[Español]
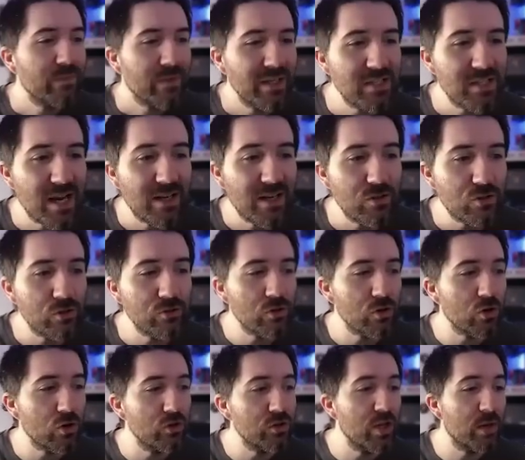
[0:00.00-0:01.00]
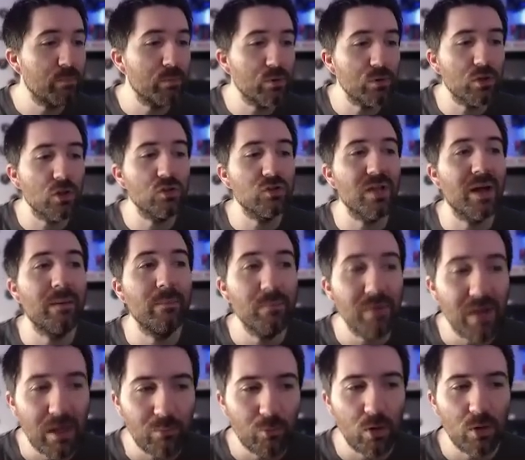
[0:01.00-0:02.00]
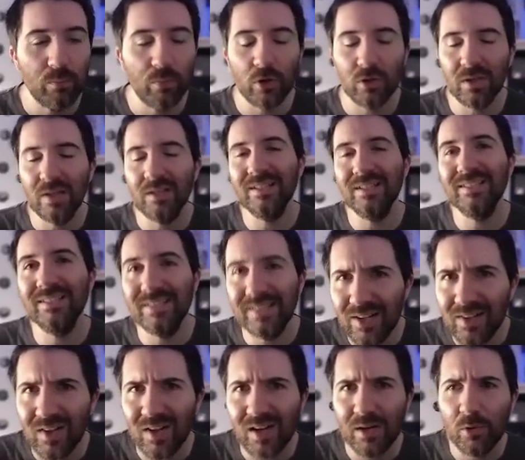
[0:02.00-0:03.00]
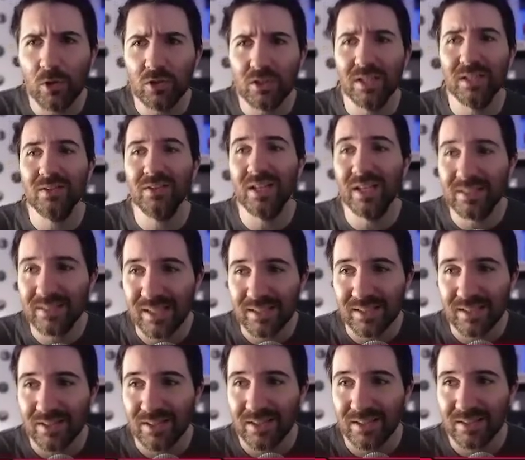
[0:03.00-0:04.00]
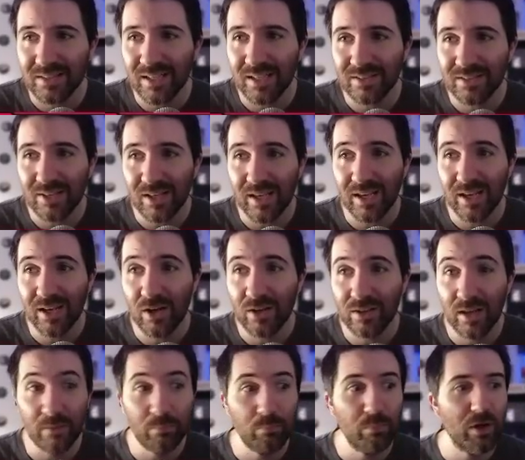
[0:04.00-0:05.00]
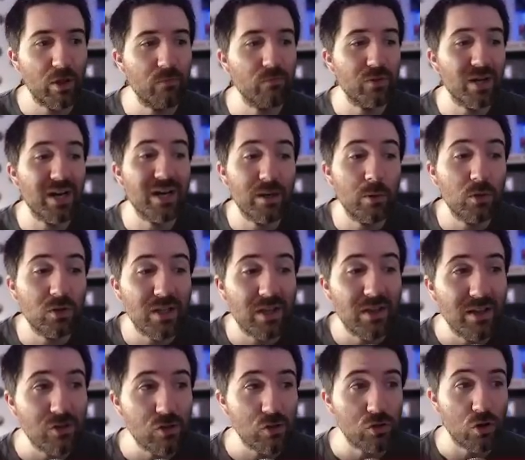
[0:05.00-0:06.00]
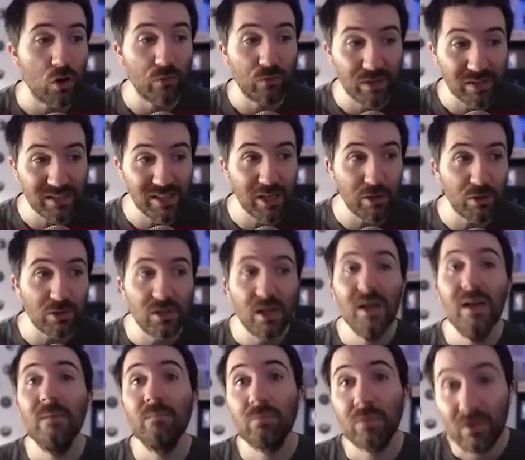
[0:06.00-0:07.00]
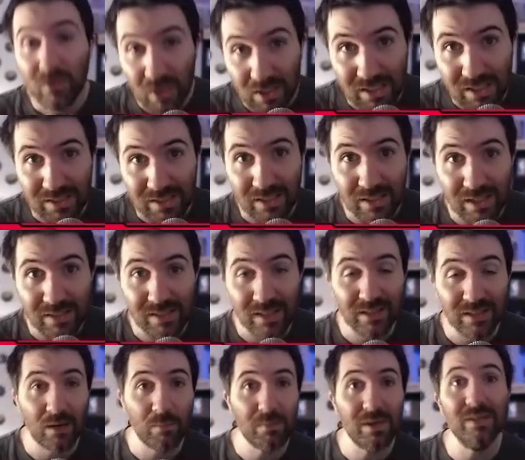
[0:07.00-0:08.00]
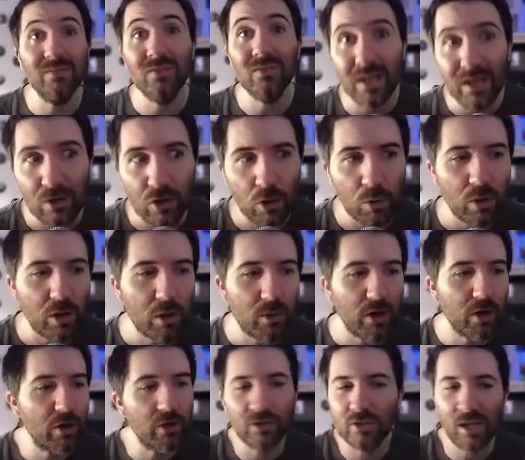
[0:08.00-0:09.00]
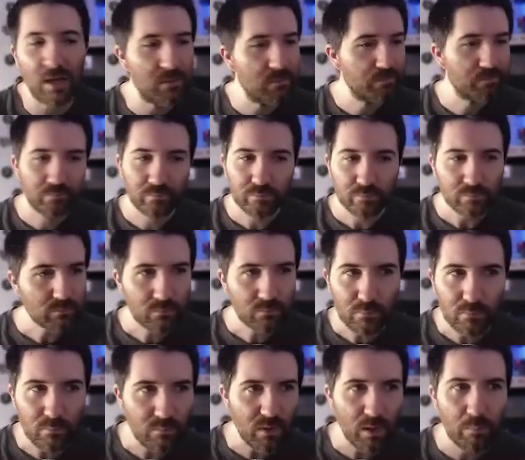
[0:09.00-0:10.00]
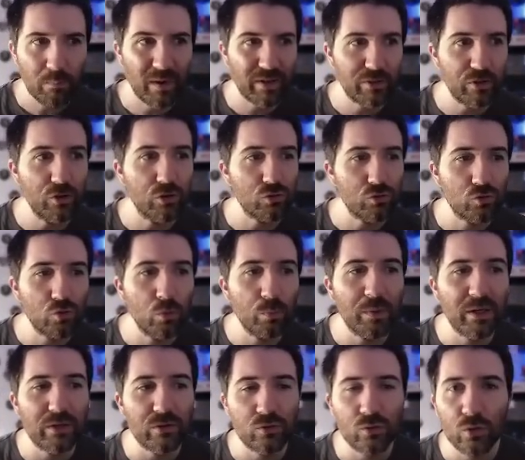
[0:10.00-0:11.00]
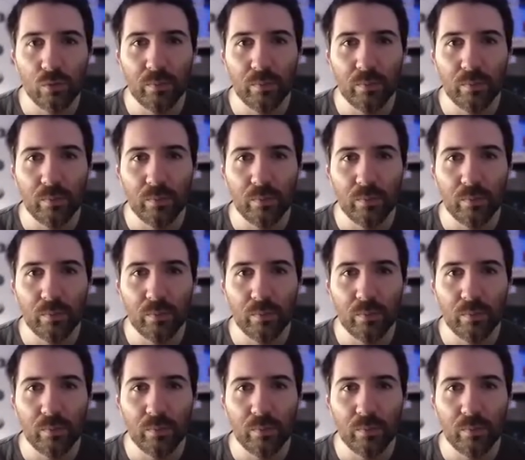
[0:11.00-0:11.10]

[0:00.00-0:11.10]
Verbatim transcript: Y Jalen Johnson con 10 puntos también muy importante, 7 rebotes, 3 asistencias, eh, de, perdón, 3 rebotes de ellos ofensivos, 3 asistencias también, 3 robos de balón, o sea, Partido súper,